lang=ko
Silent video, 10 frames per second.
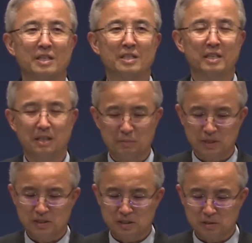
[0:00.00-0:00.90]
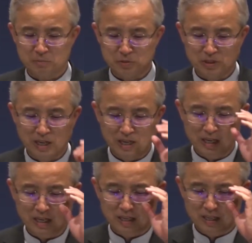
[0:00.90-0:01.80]
이제 예배를 드린 분
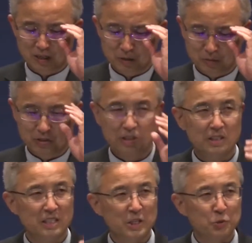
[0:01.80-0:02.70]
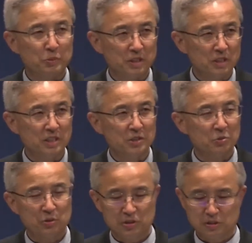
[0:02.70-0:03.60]
다 우리 예수 믿는
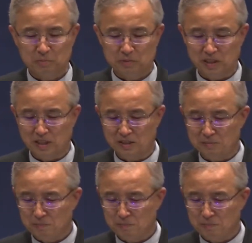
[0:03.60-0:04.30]
그리스도인들입니다.